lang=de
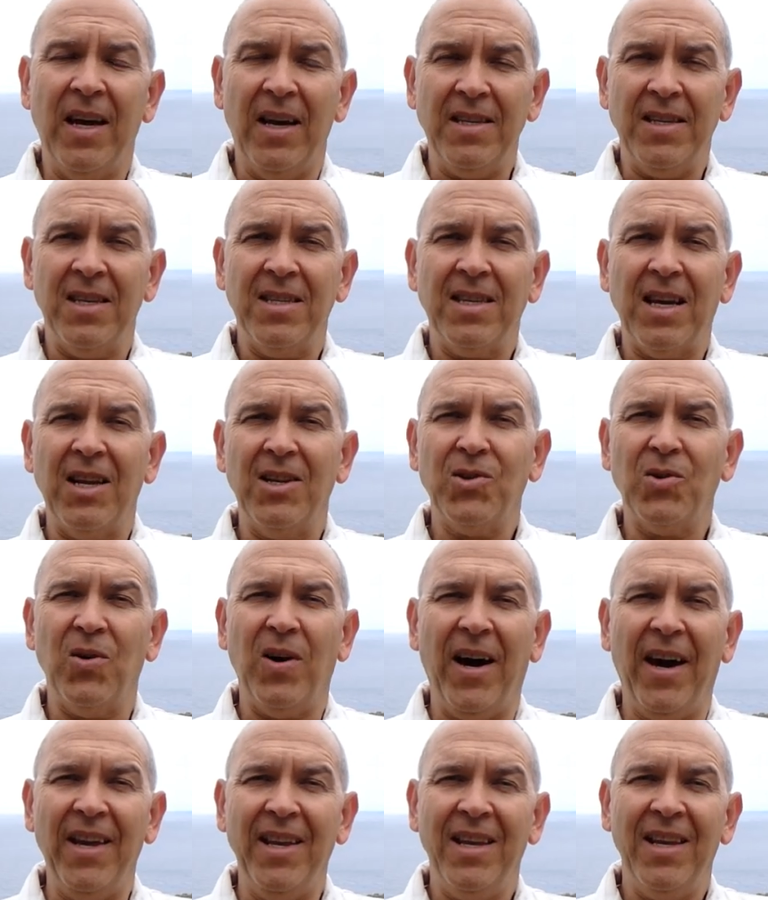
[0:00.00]
Das ist also
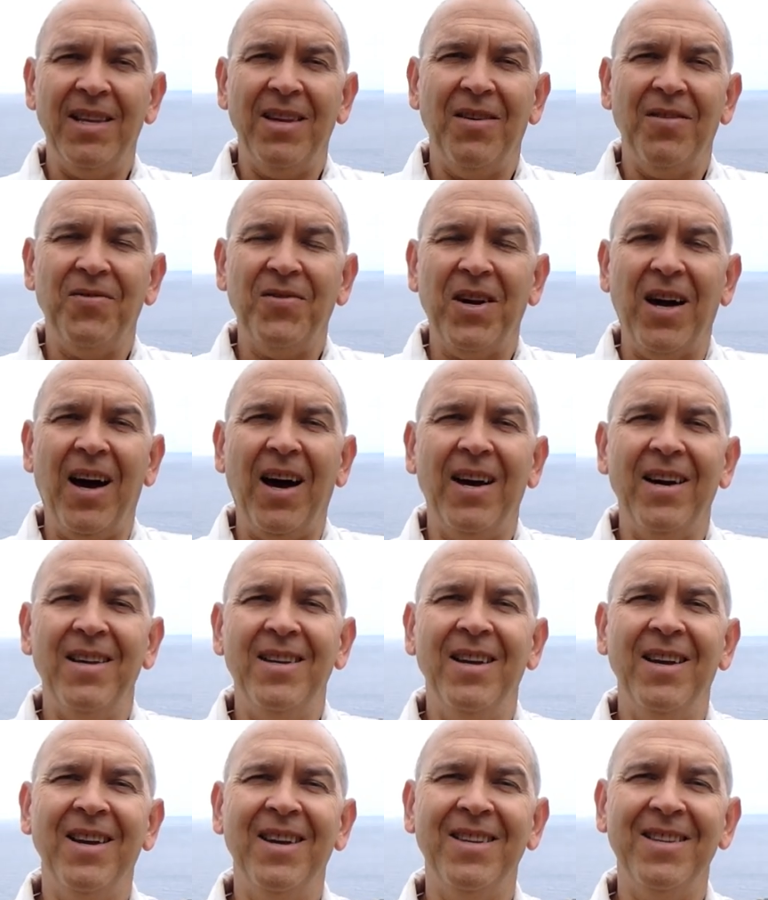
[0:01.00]
eine der Fragen,